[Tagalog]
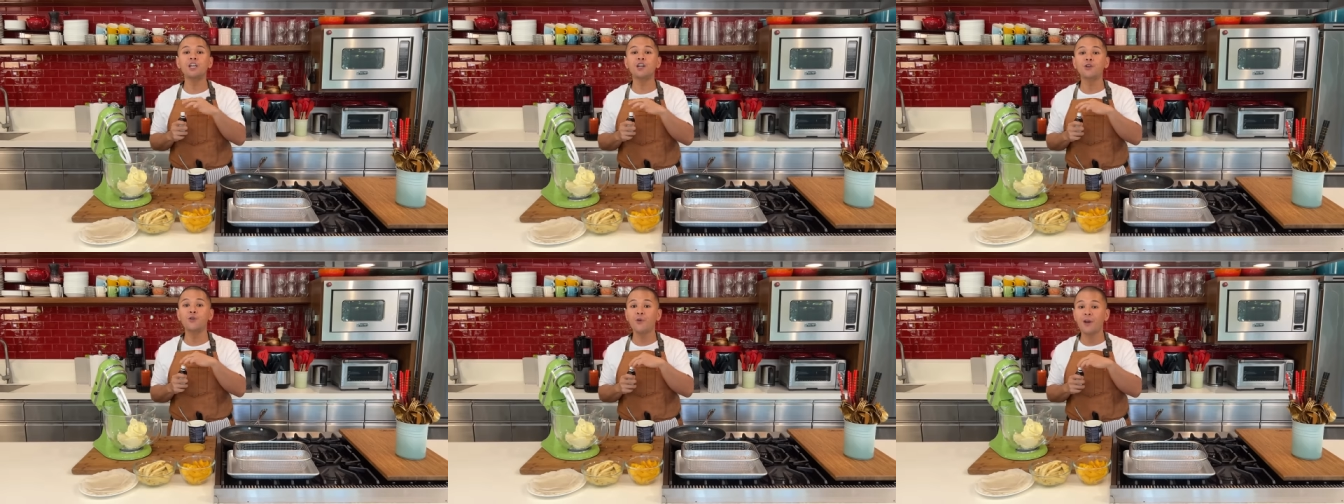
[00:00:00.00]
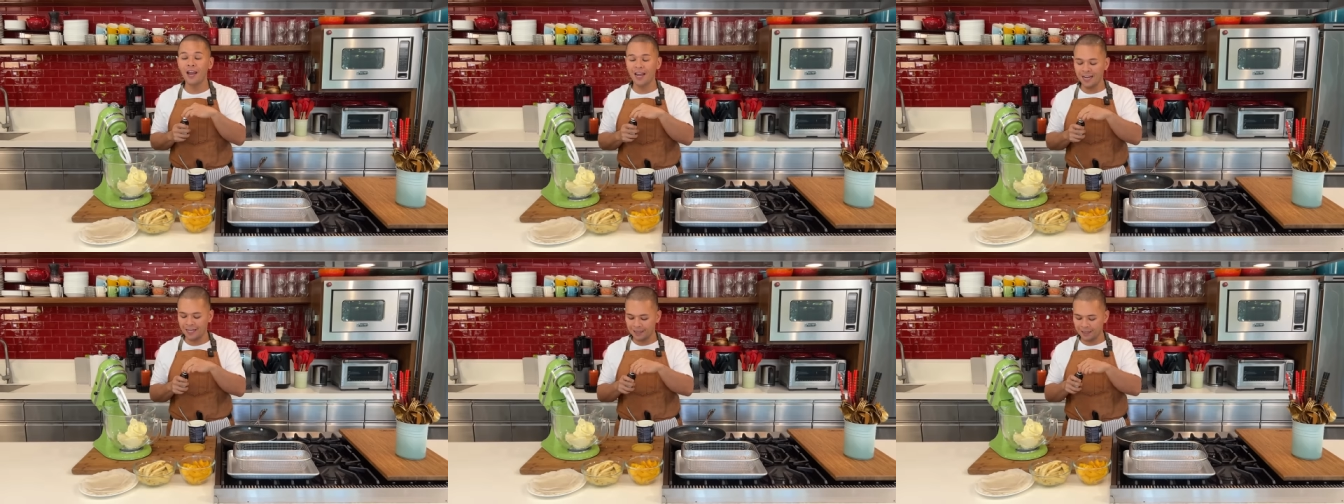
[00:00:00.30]

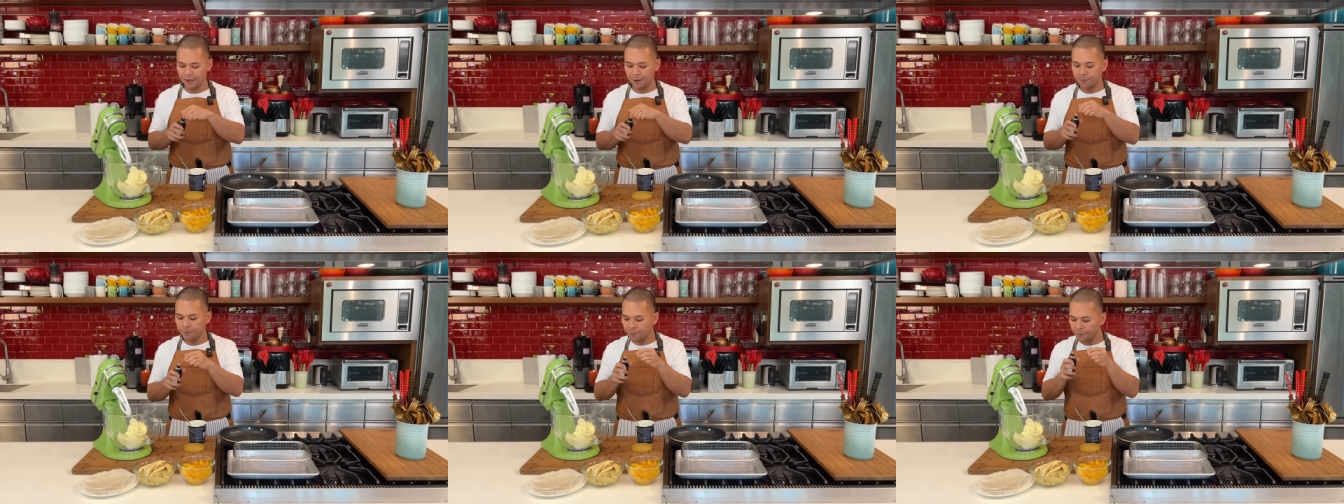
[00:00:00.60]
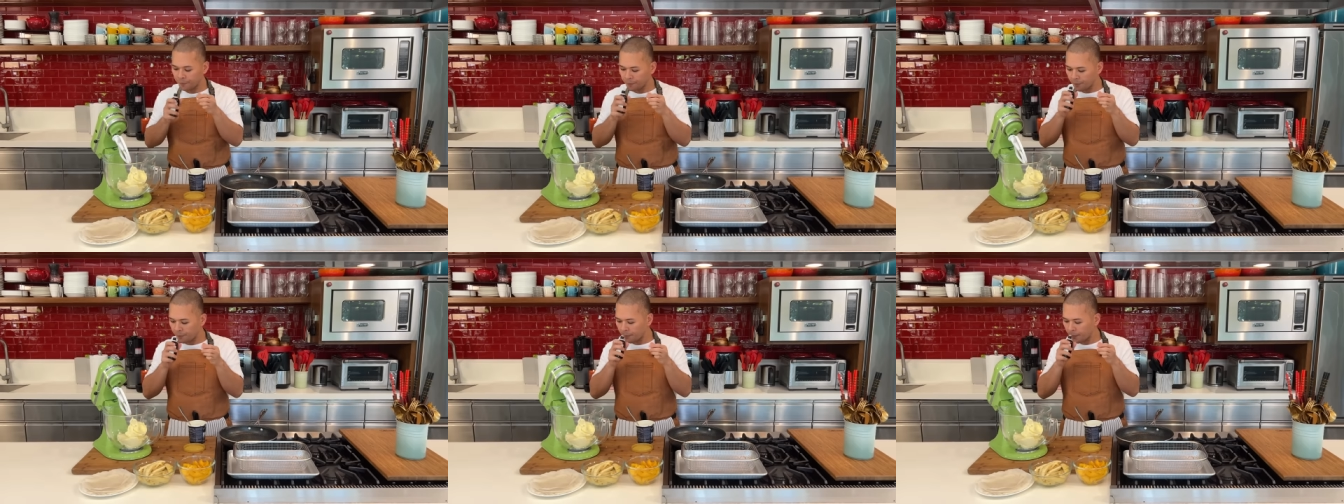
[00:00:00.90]
grade.
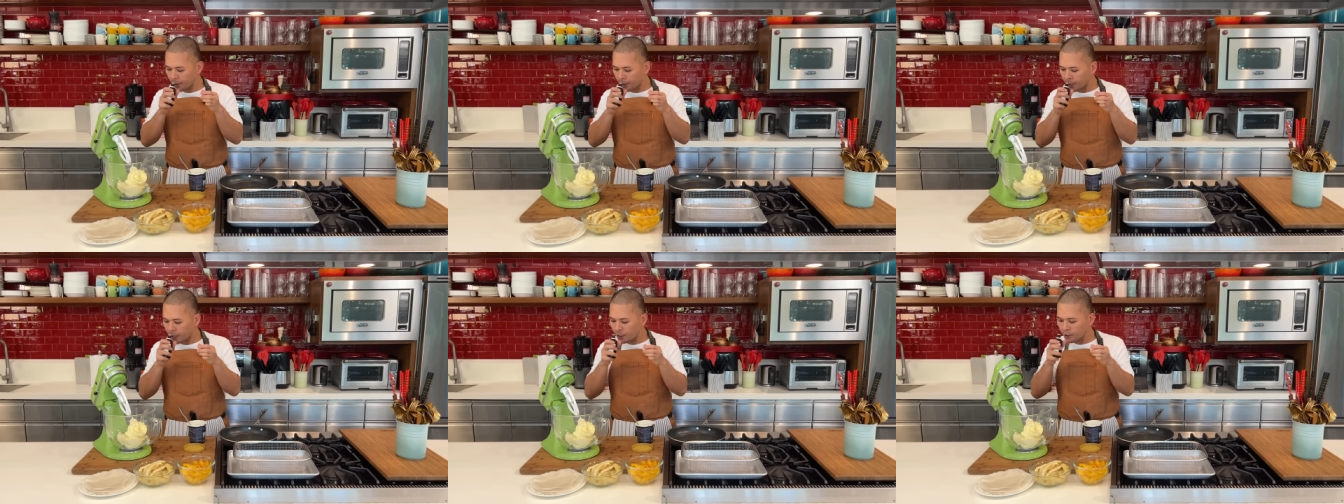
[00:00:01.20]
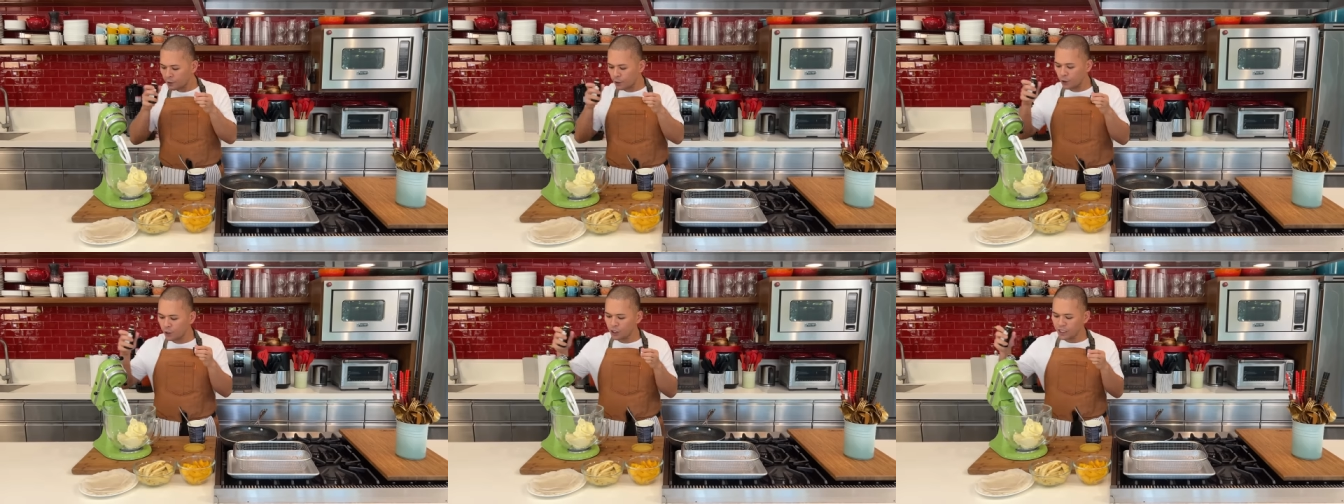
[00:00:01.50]

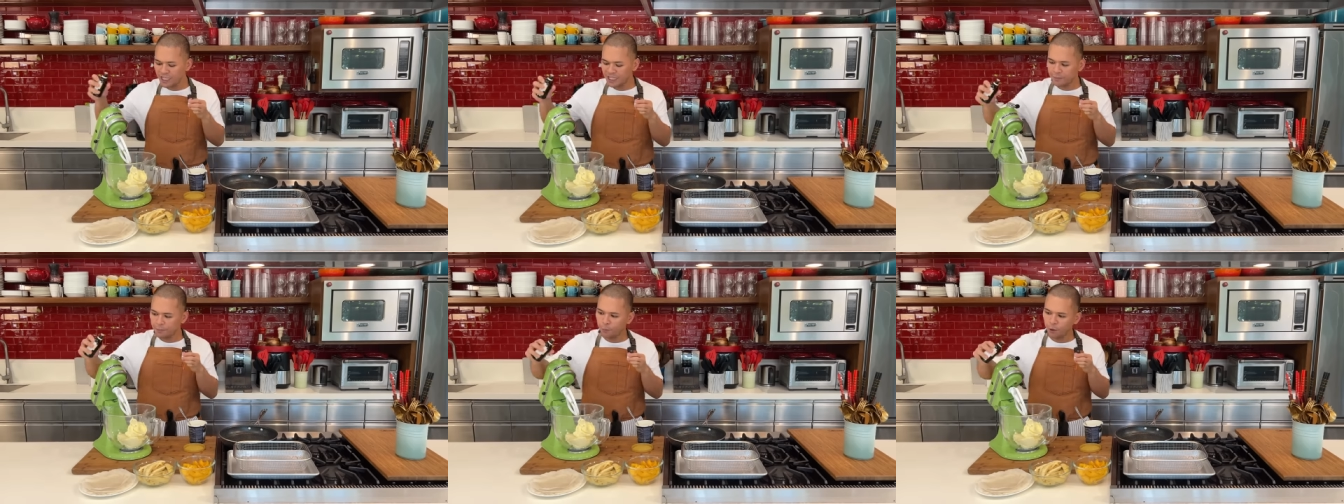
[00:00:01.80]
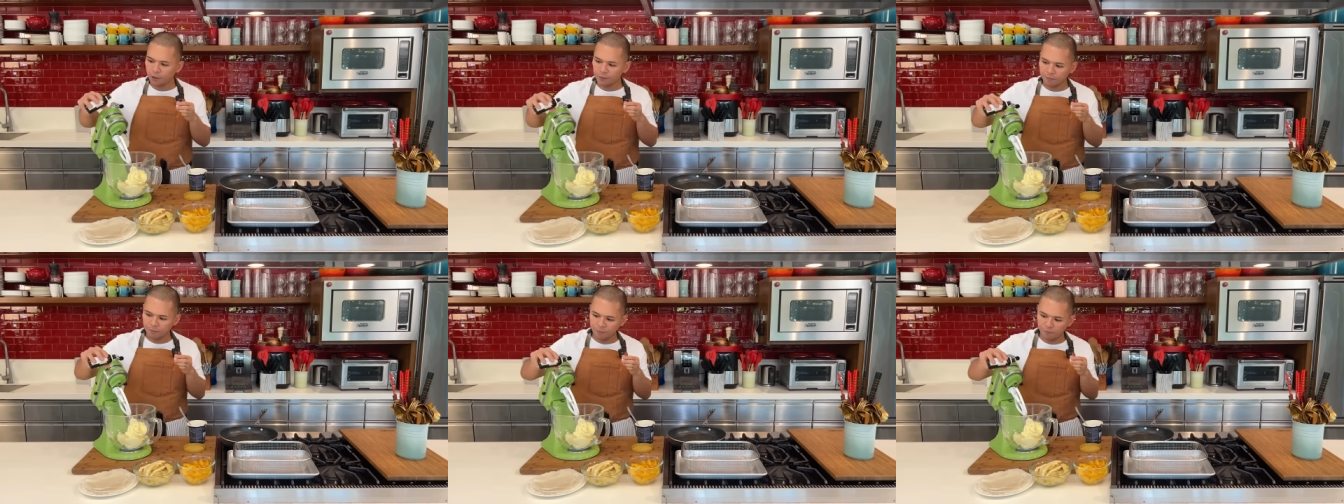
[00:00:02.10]
So you just
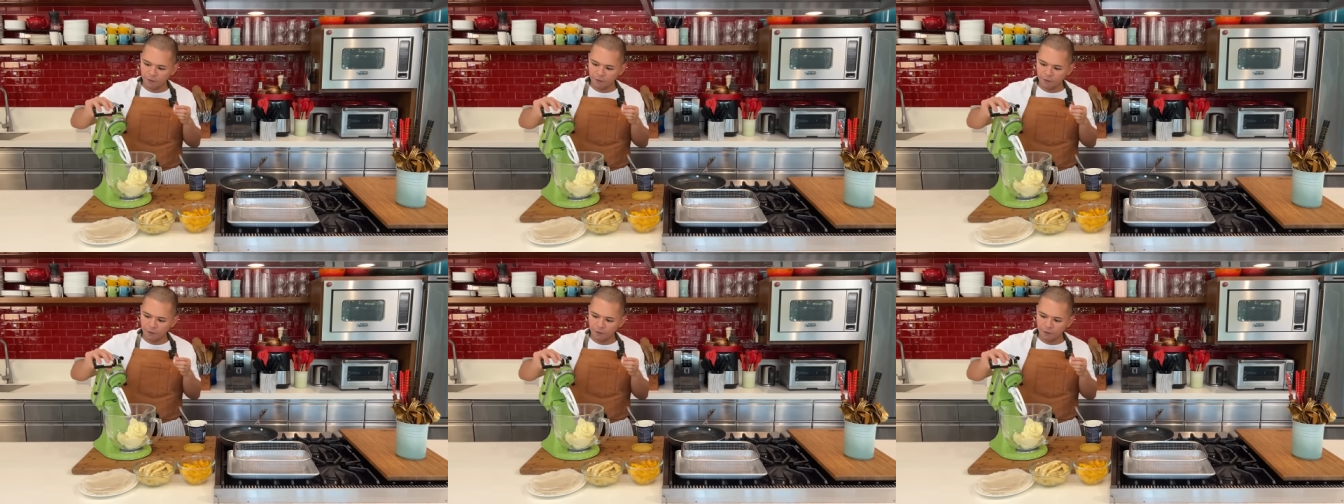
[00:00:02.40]
put